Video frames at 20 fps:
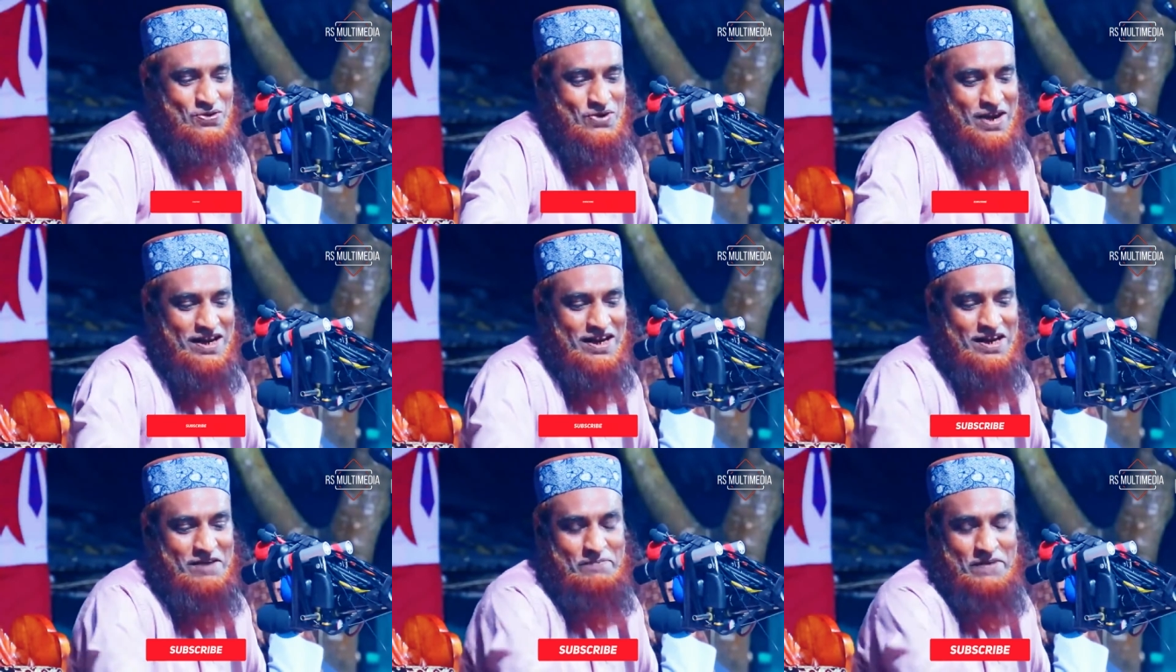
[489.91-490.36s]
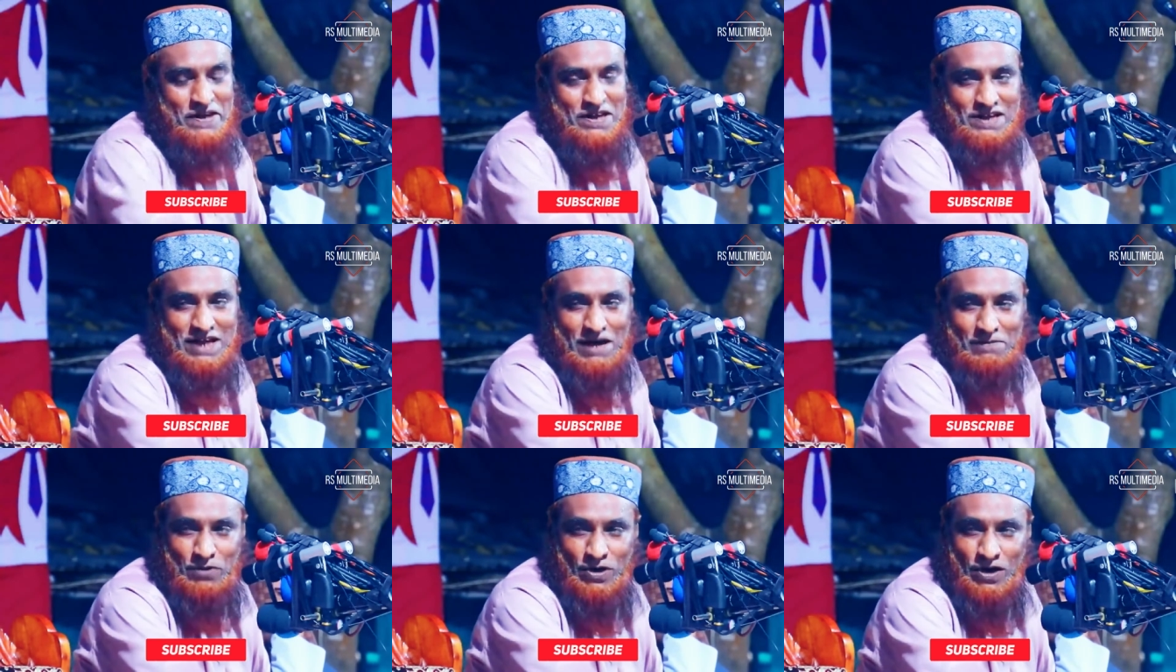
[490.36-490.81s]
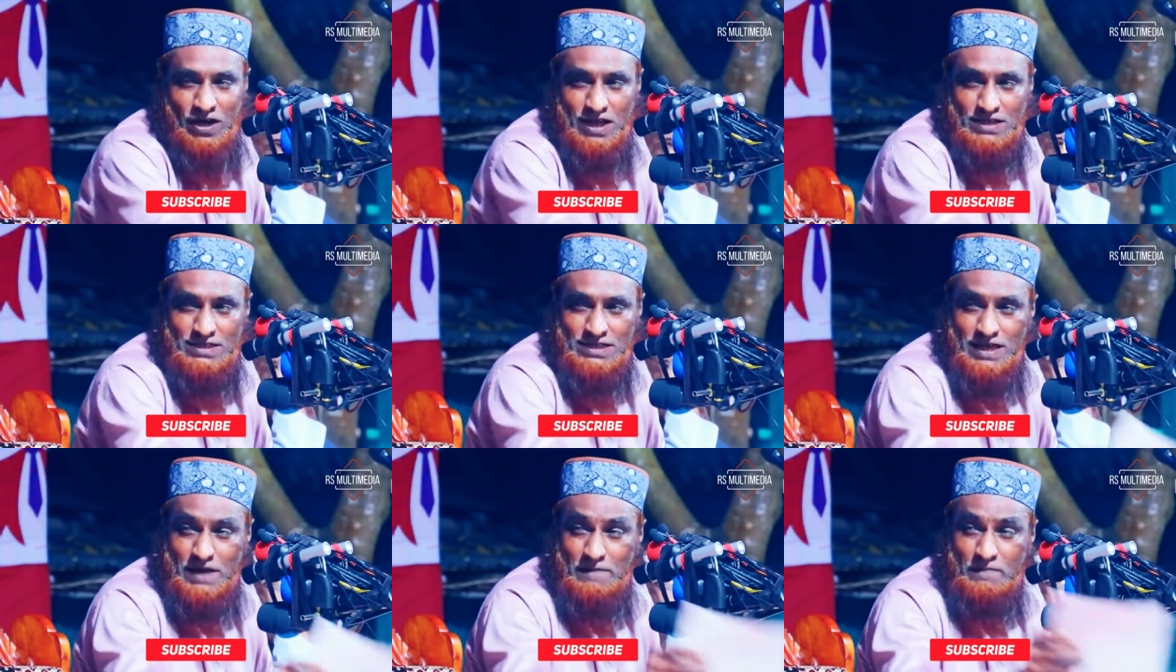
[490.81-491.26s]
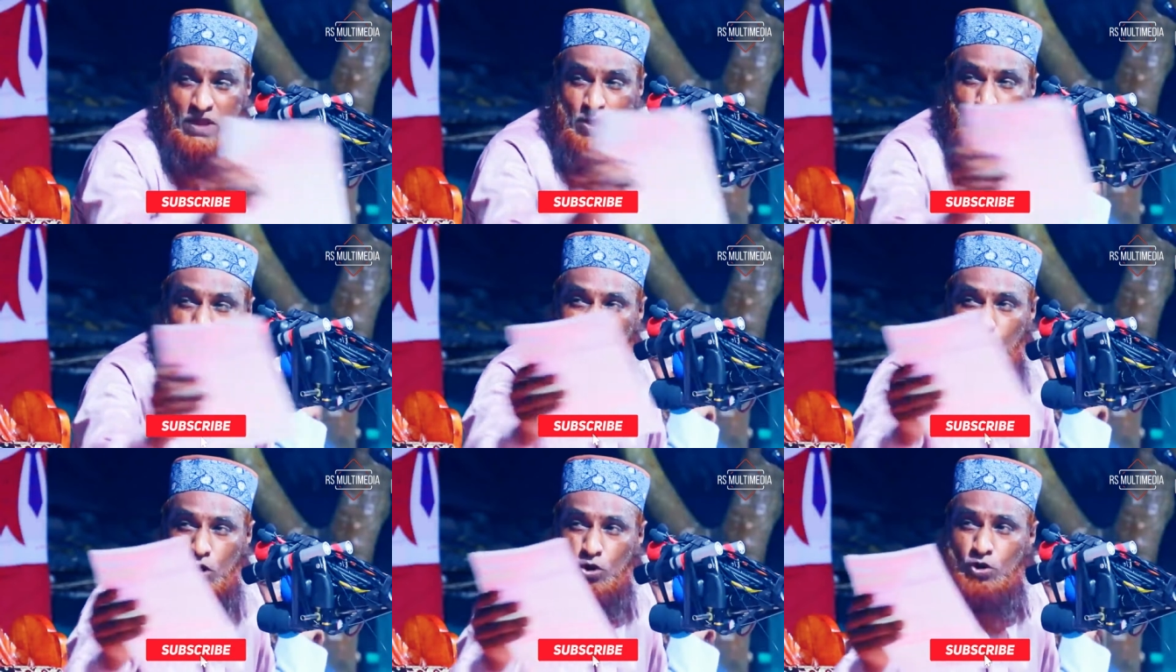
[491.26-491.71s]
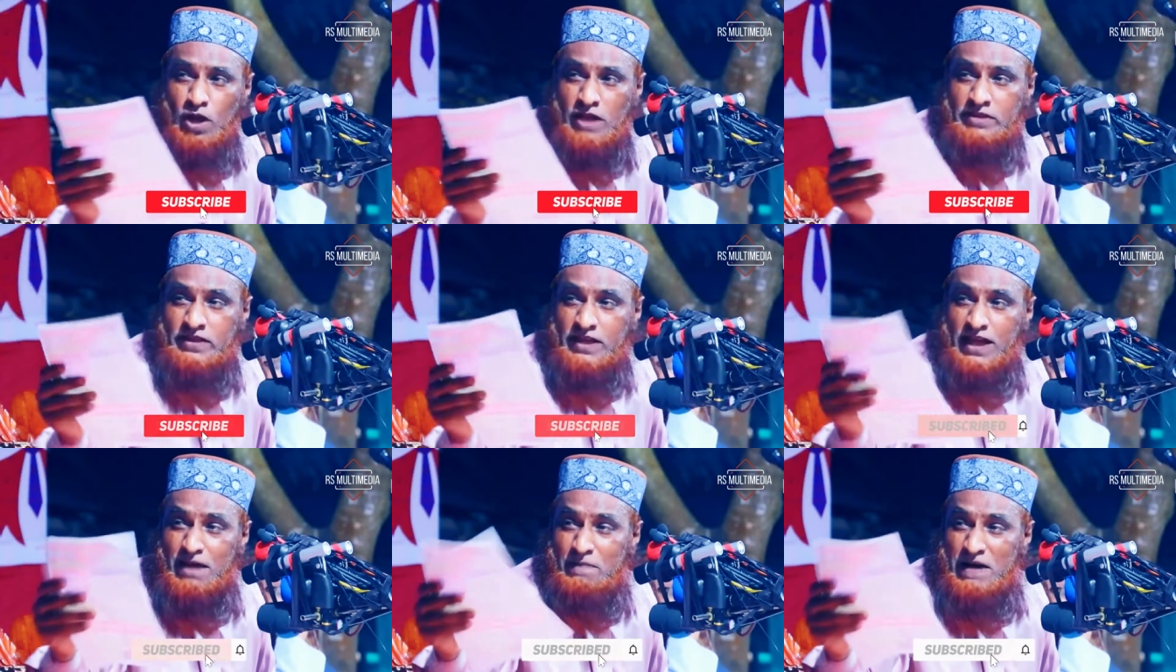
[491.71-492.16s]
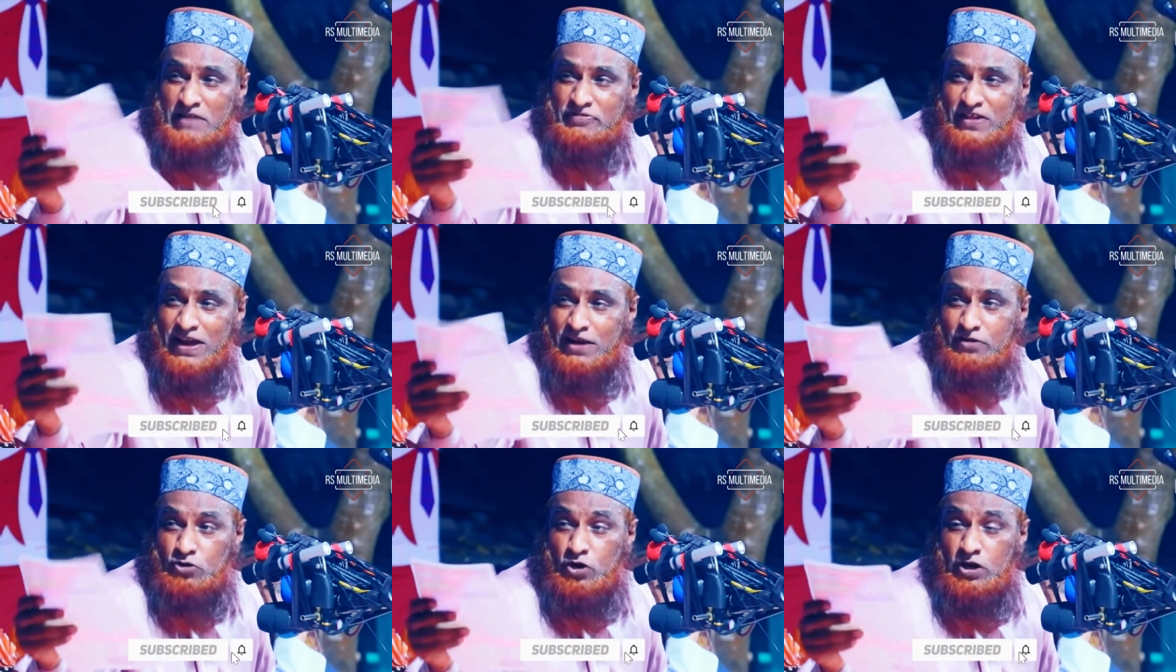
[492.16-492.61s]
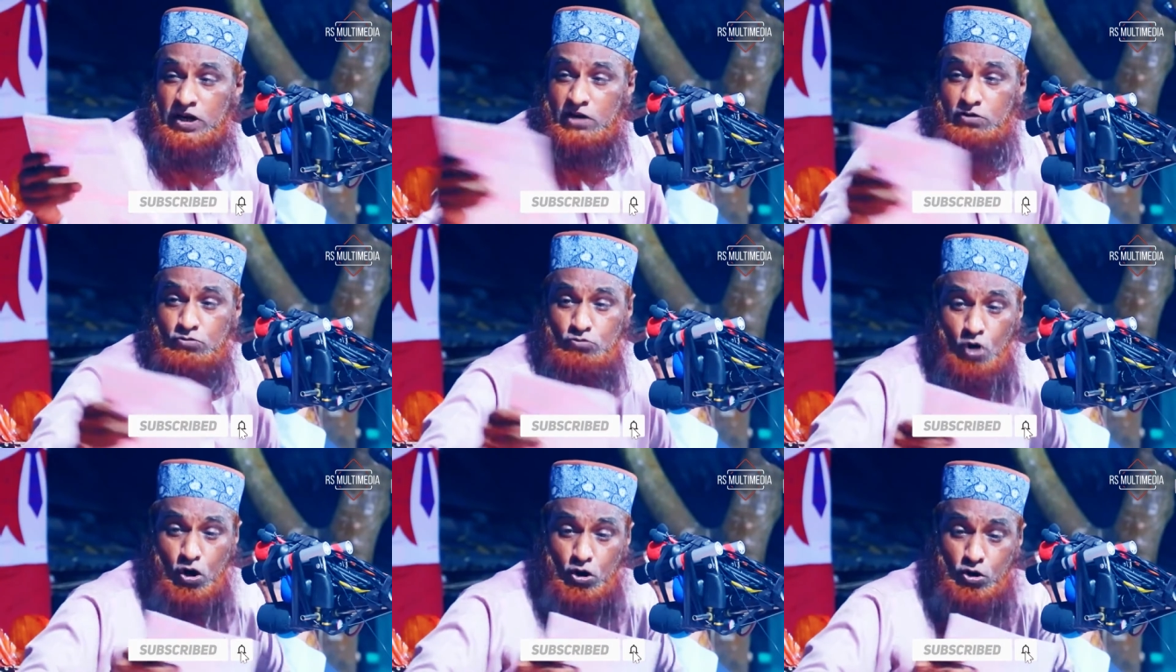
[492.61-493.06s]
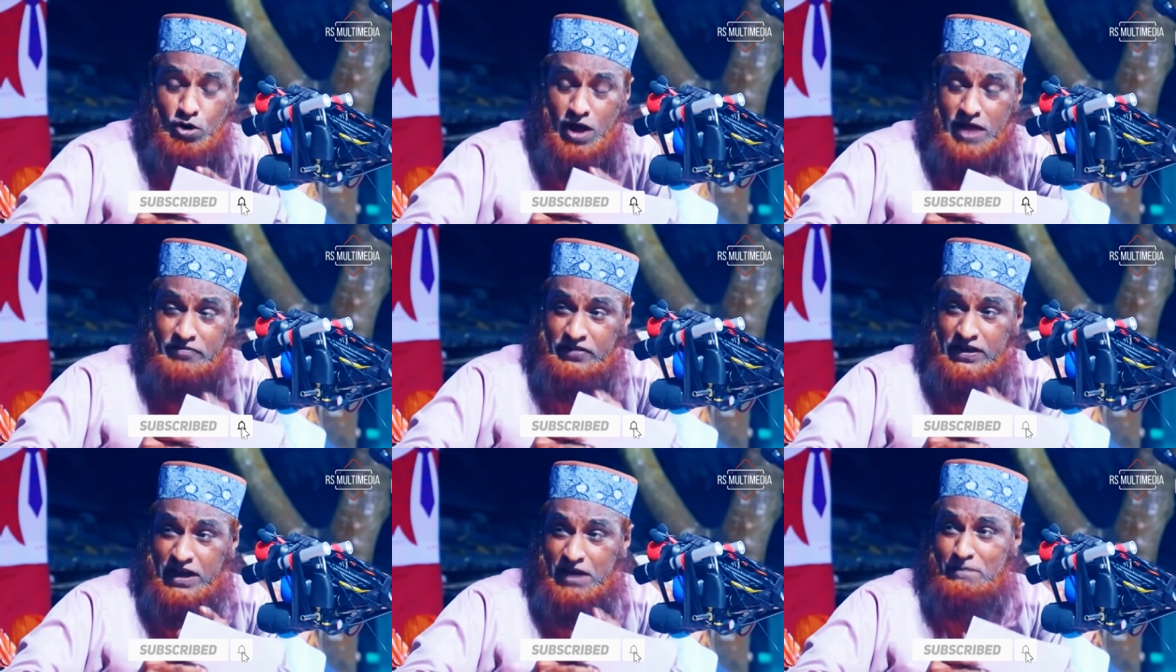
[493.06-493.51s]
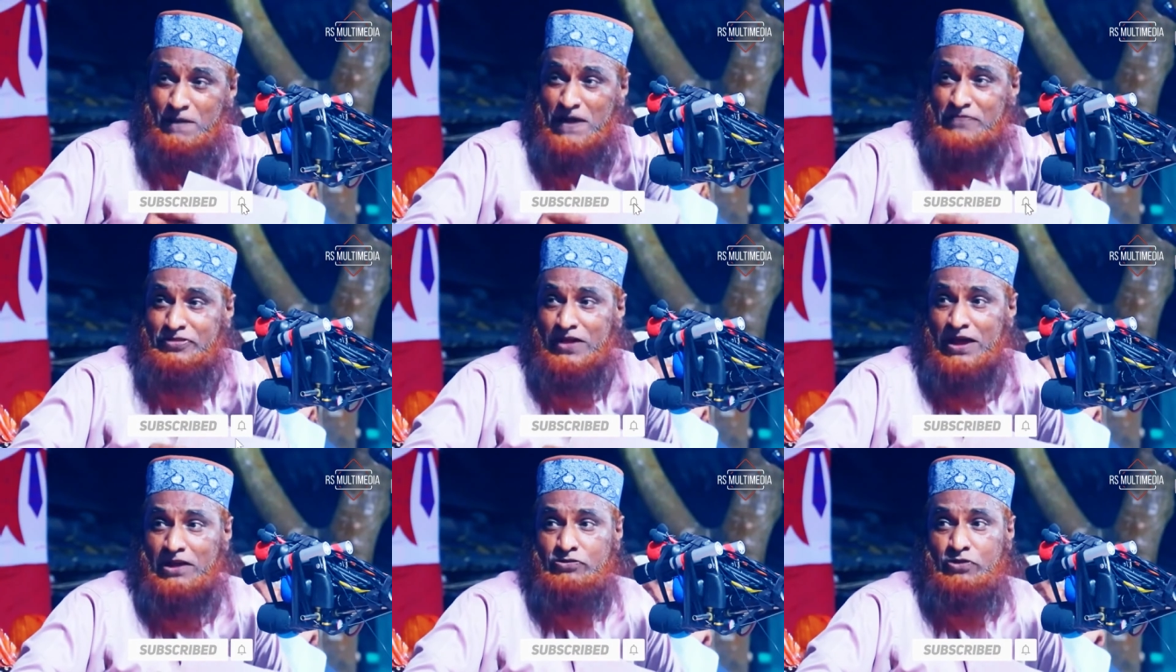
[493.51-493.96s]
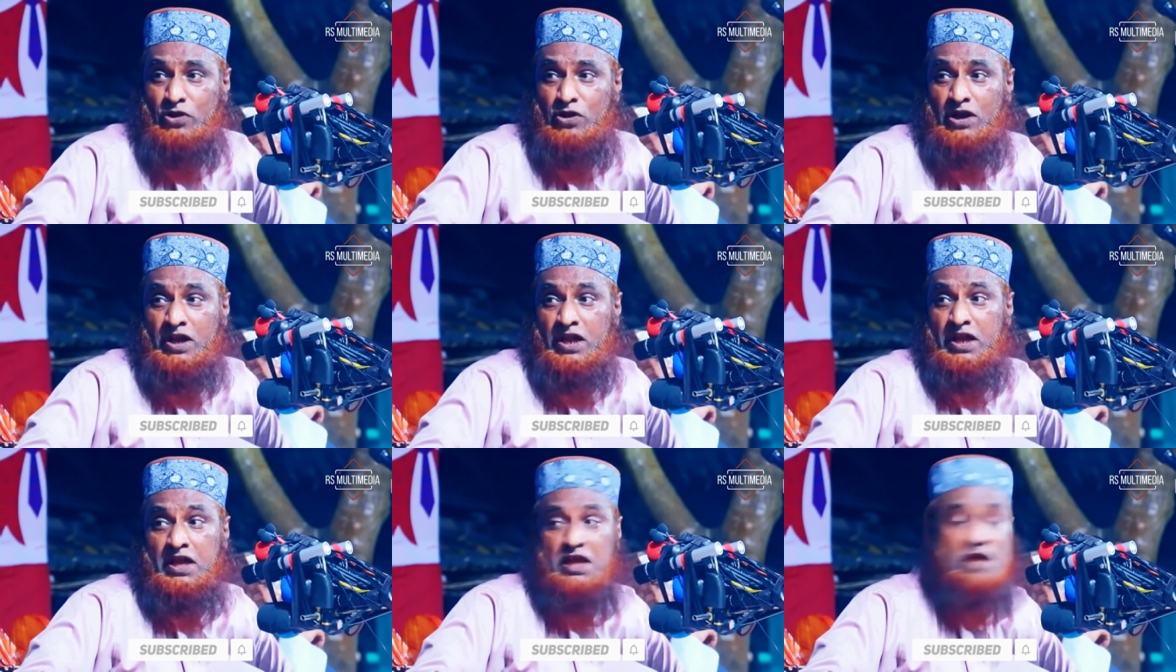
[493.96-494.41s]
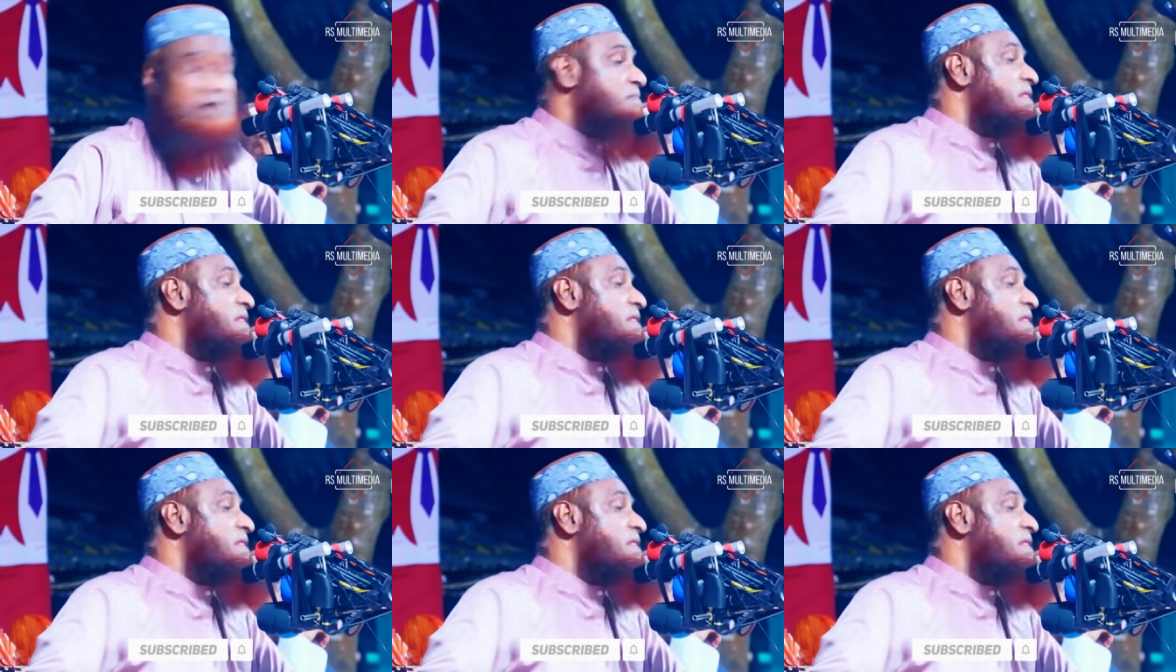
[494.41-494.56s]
কোরআনের বিজ্ঞাপন লেখছে করোনা থেকে বাঁচার জন্য করোনা থেকে বাঁচার জন্য